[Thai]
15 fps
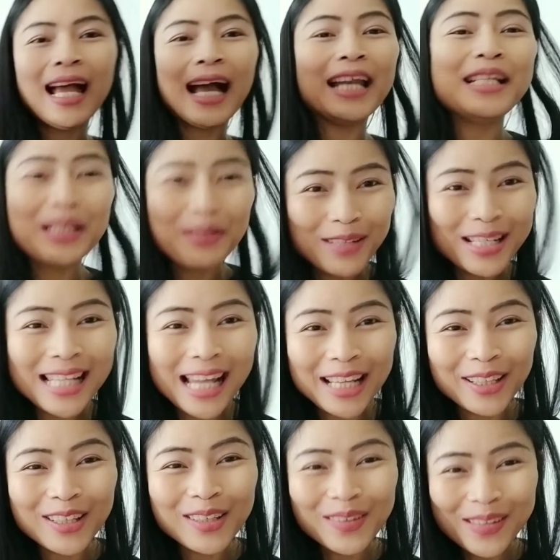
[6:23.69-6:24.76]
อันนี้จะไว้ใส่
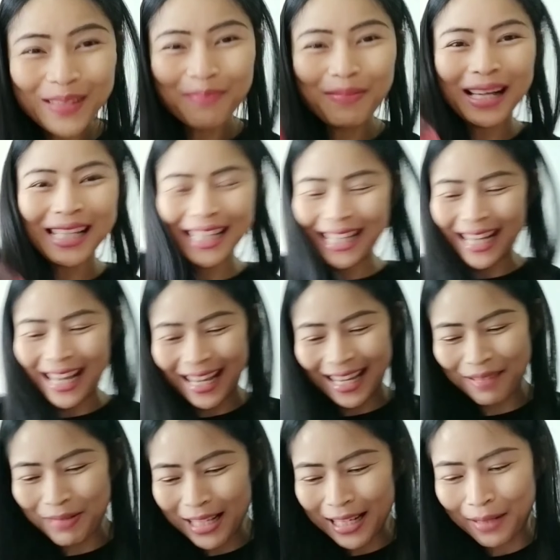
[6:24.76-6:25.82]
ตอน คริสต์มาสนะคะ
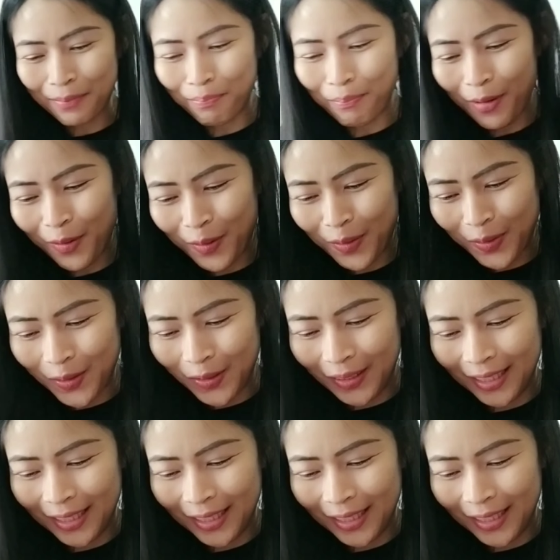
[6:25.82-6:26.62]
เป็นกระโปรง